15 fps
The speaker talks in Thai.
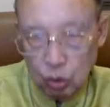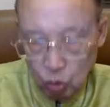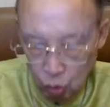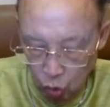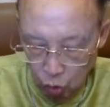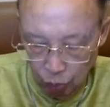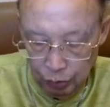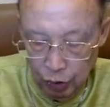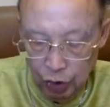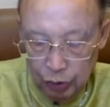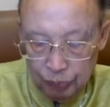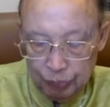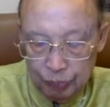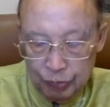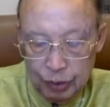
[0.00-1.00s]
กูบเนาะ
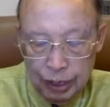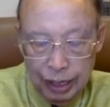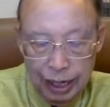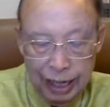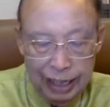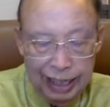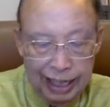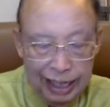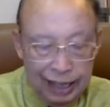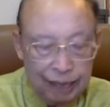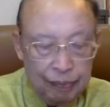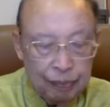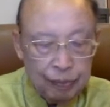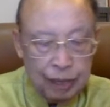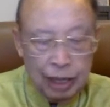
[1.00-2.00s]
ให้เห็น
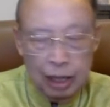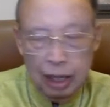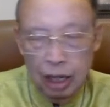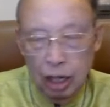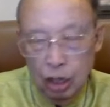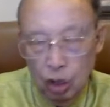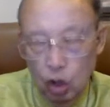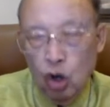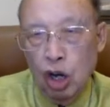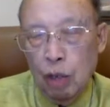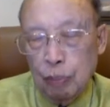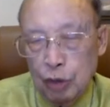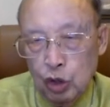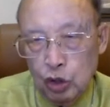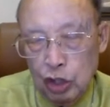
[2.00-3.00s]
โลกม
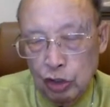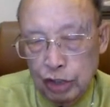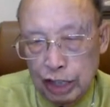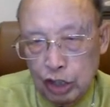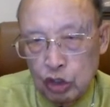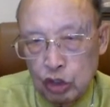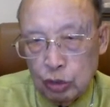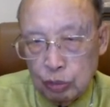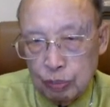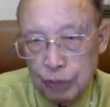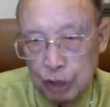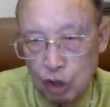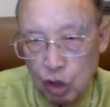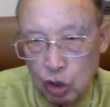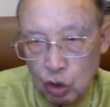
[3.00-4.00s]
นุษย์เท่านี้ก็พี่น้
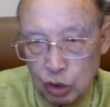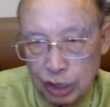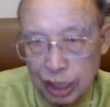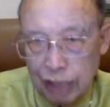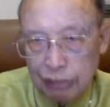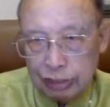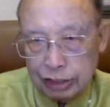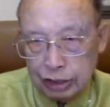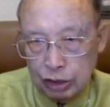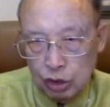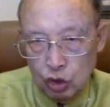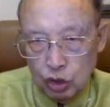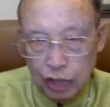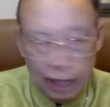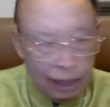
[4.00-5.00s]
องคูจ็คแล้วอยู่
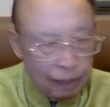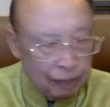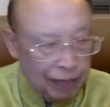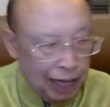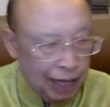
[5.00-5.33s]
ใต้อำนา